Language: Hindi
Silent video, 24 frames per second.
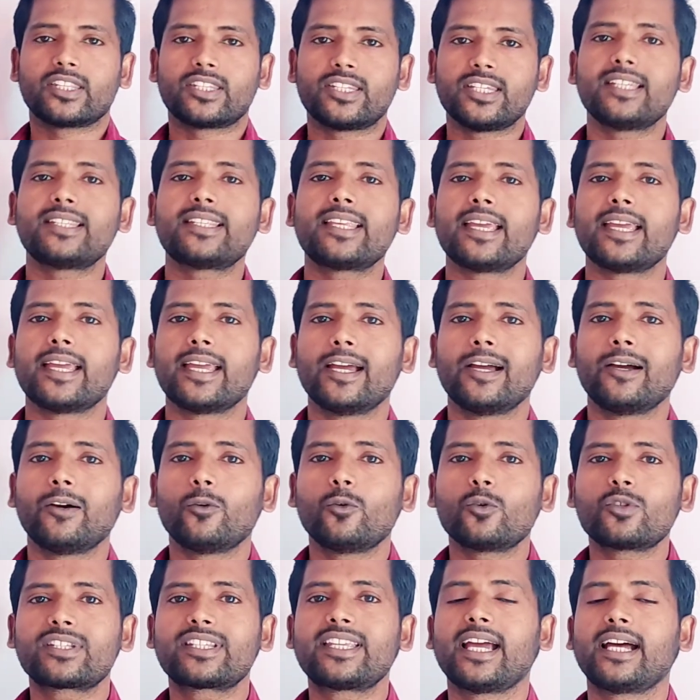चीज़ें हैं
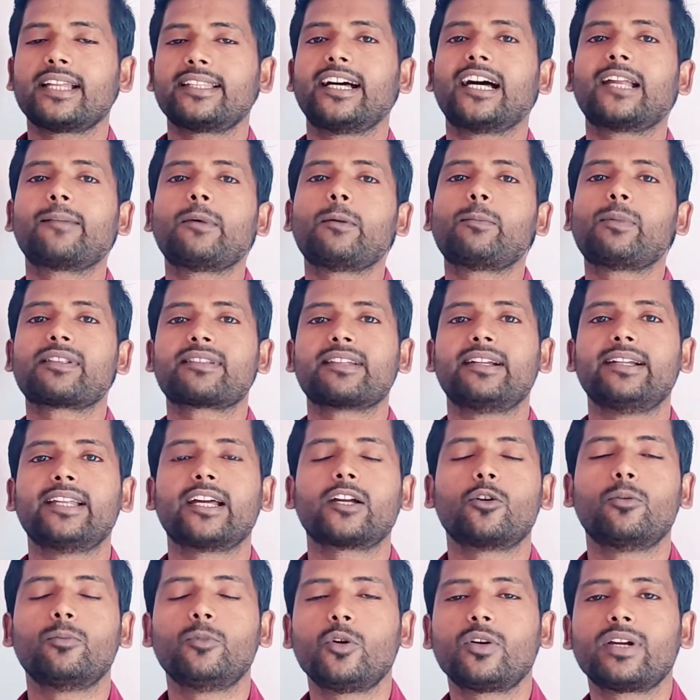उसके आधार पर
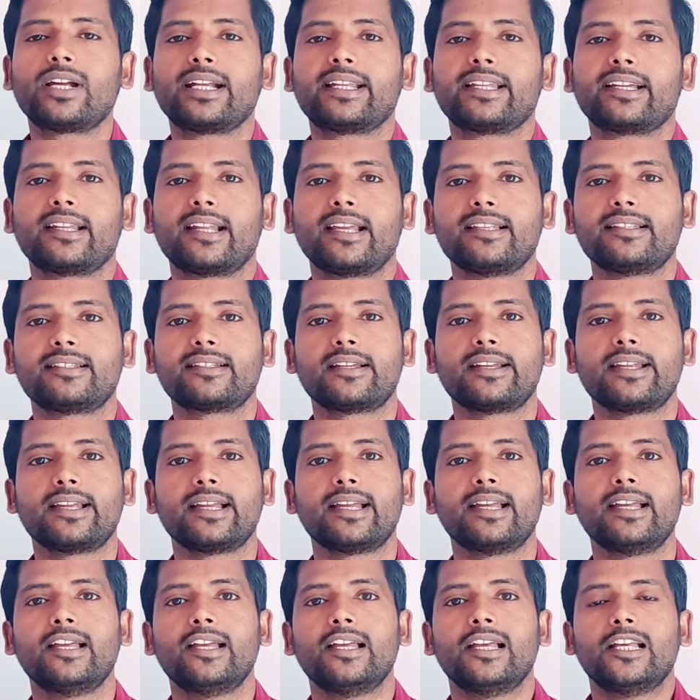प्लेसेंटा को हम लोग कैटेगराइज
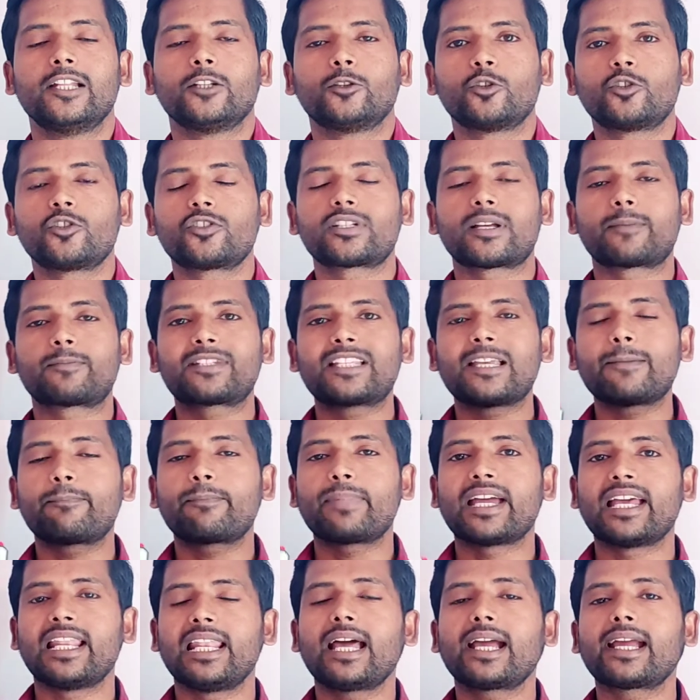करेंगे तो जो सबसे
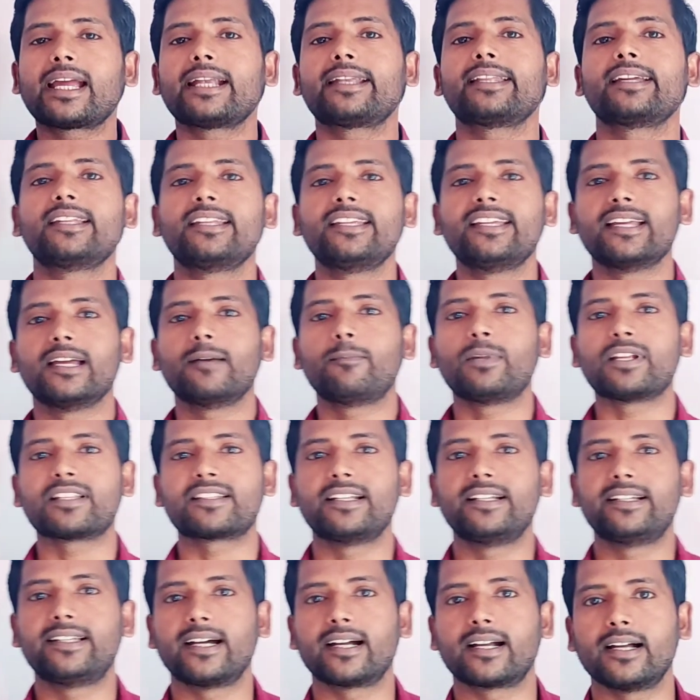पहला कैटेगरी है
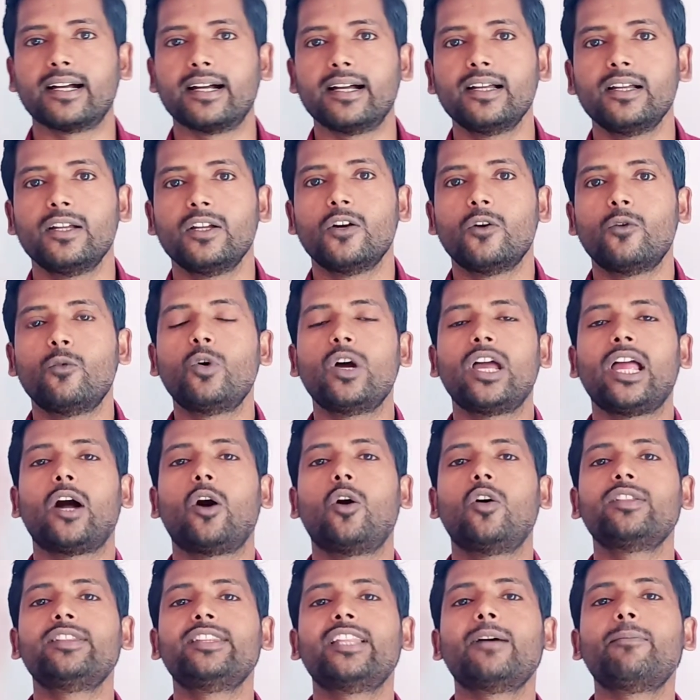प्लेसेंटा का वो है
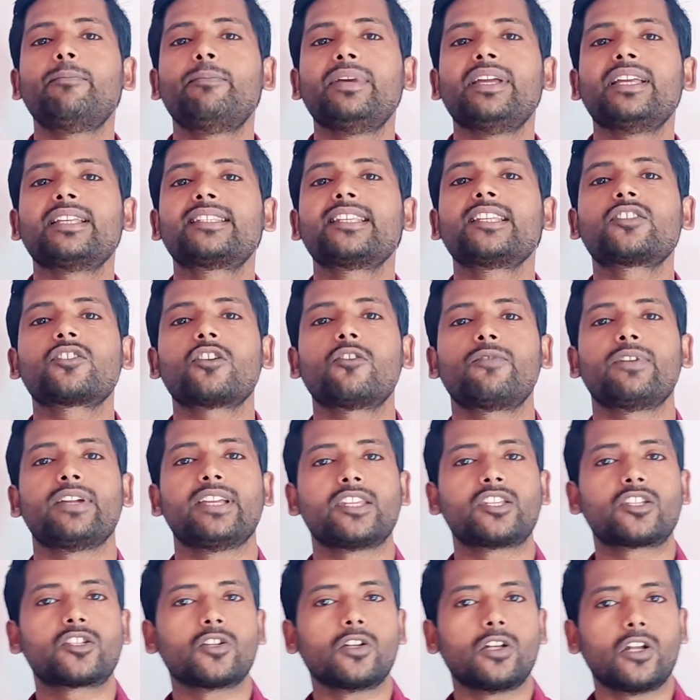ऑन द बेसिस ऑफ
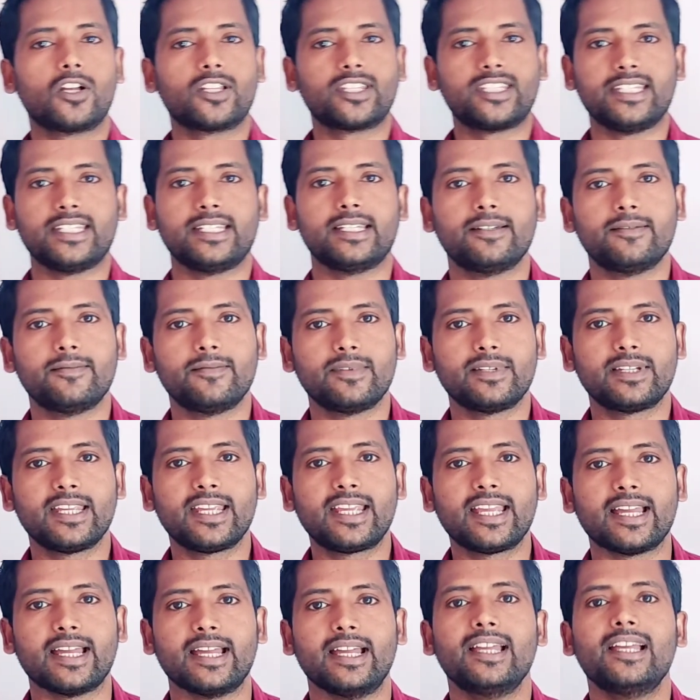हिस्टोलॉजी
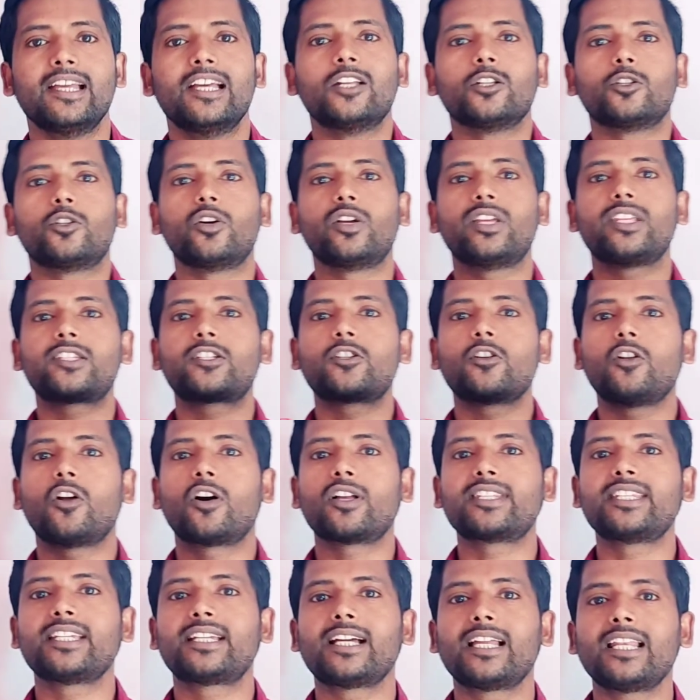ठीक है तो
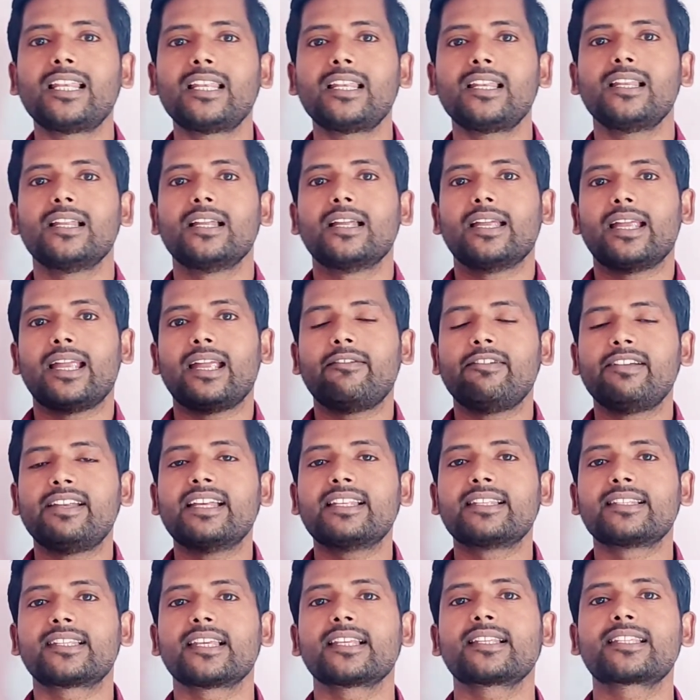हिस्टोलॉजिकल
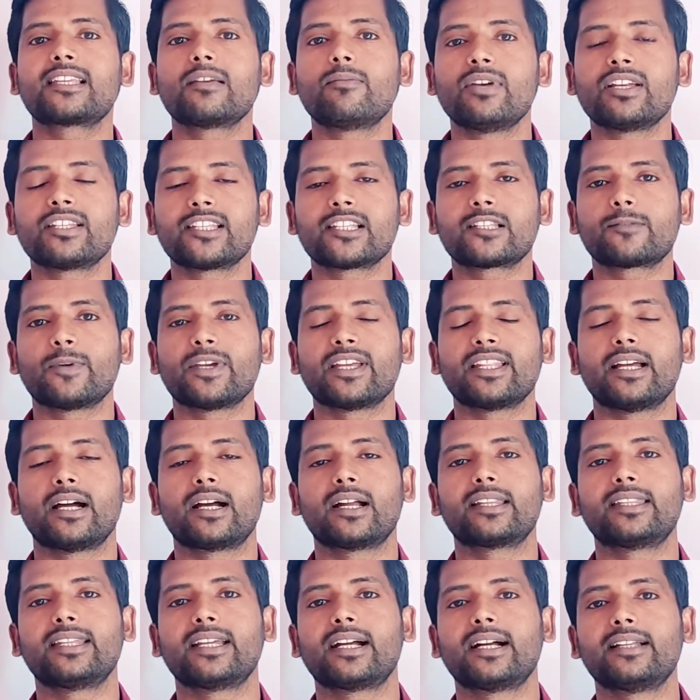एविडेंसेस के बेसिस पे
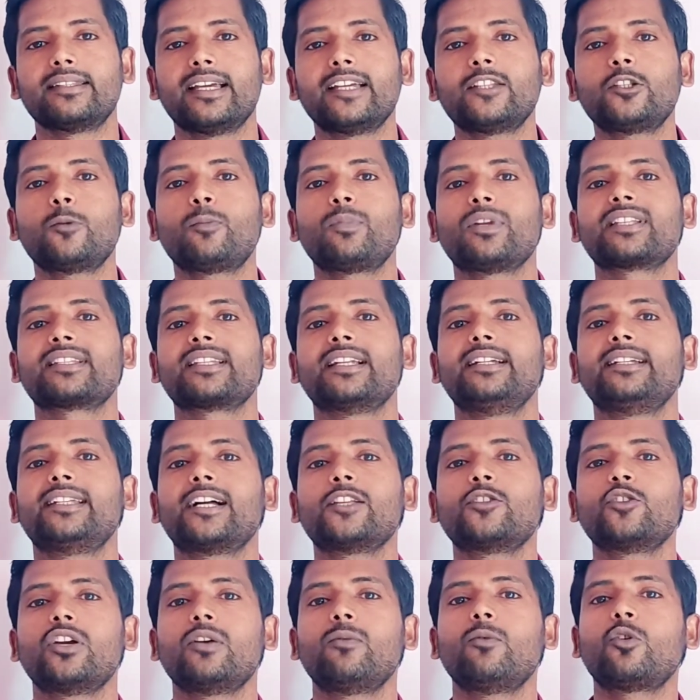अगर देखा जाए तो
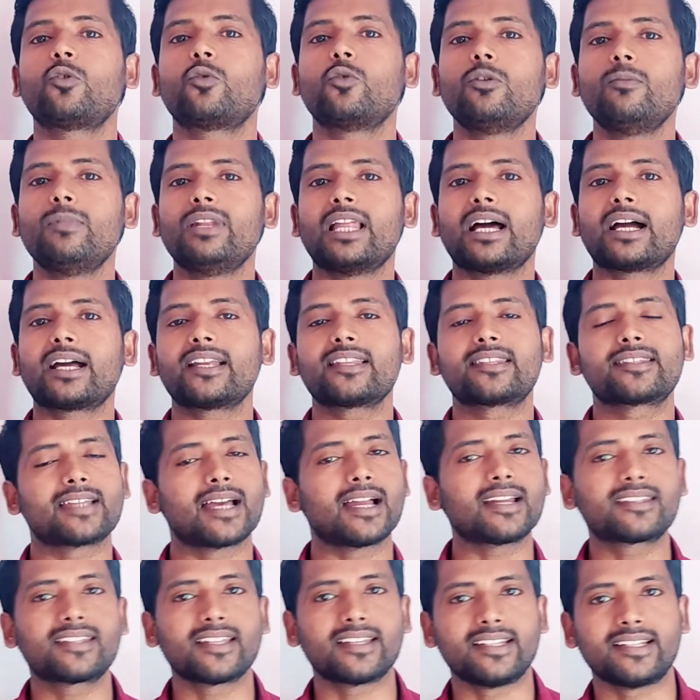प्लेसेंटा जो है वो कुल मिलाकर
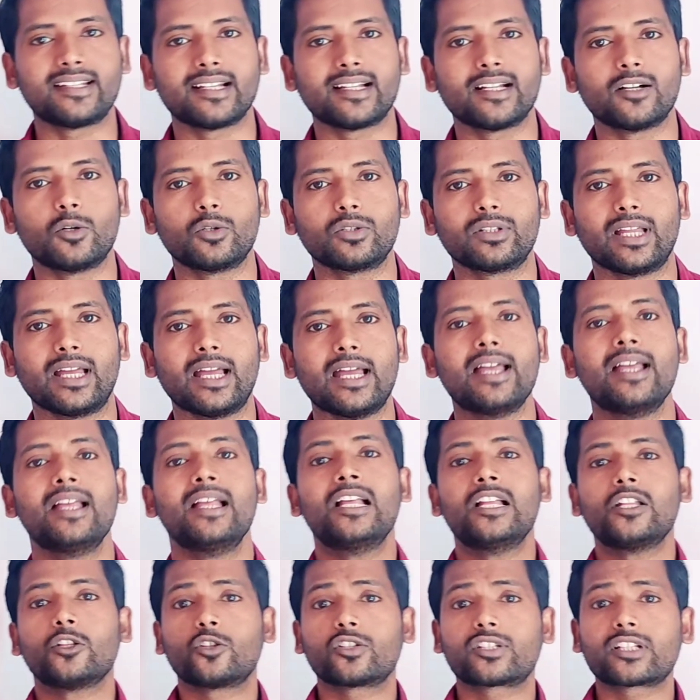चार तरीके का होता है
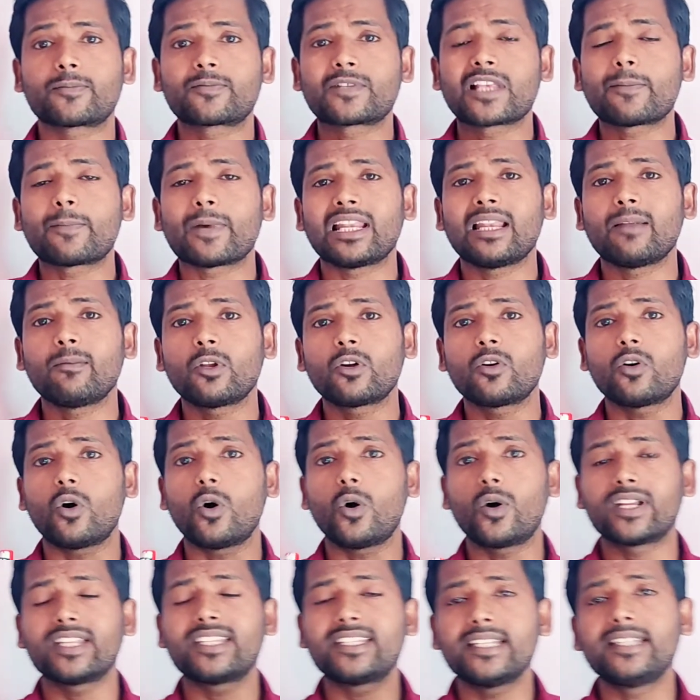तो सबसे पहले हम लोग
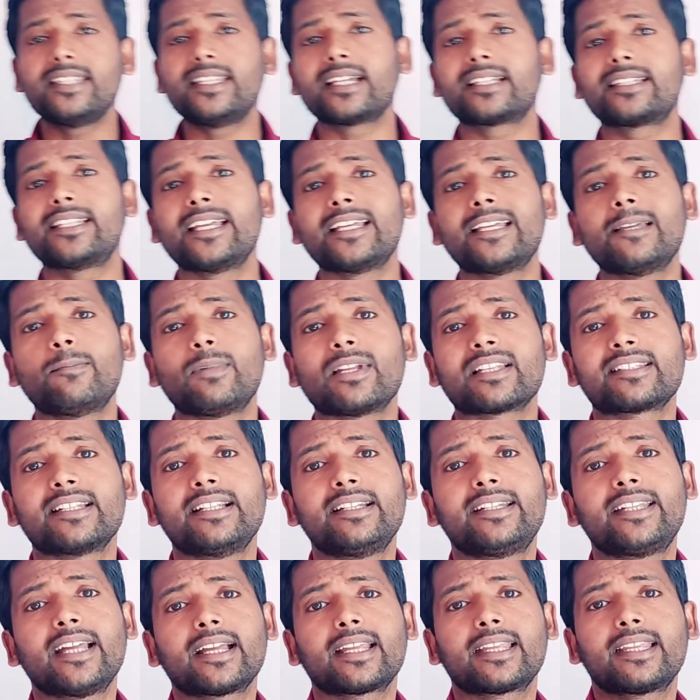ऑरिजिन देखते हैं कि
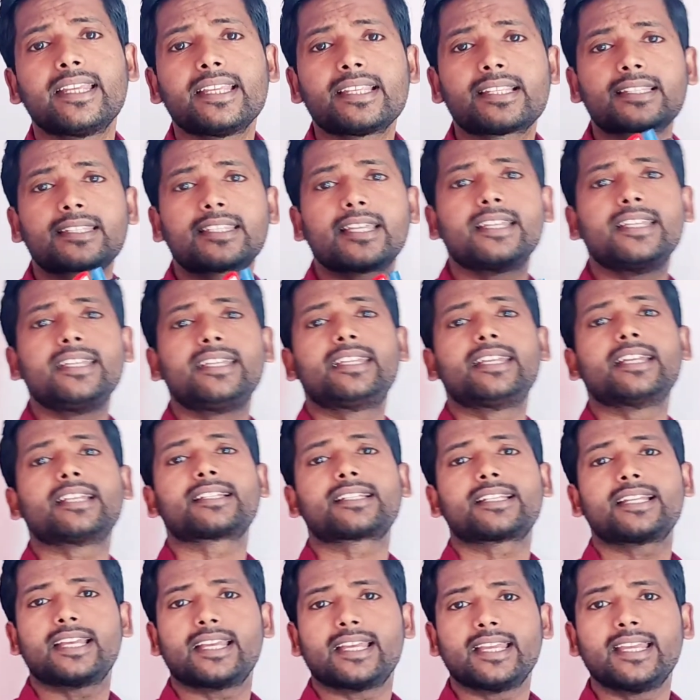प्लेसेंटा किस तरीके
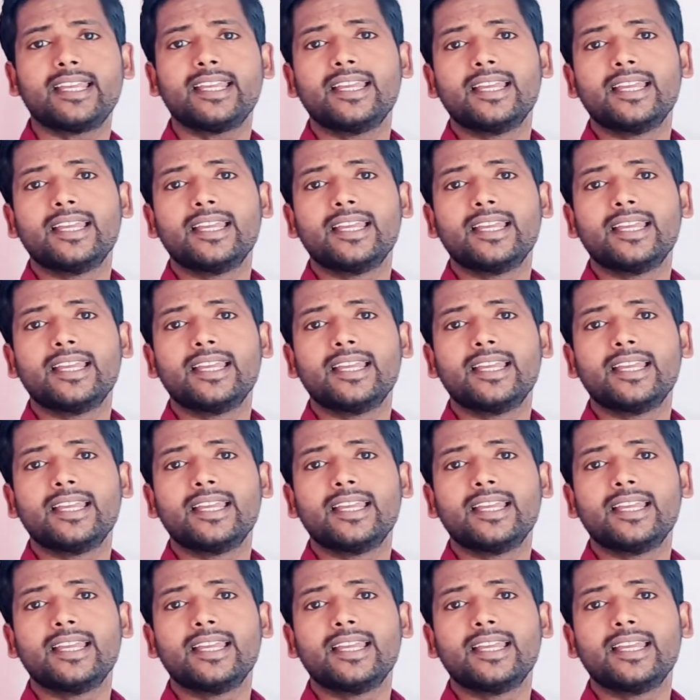से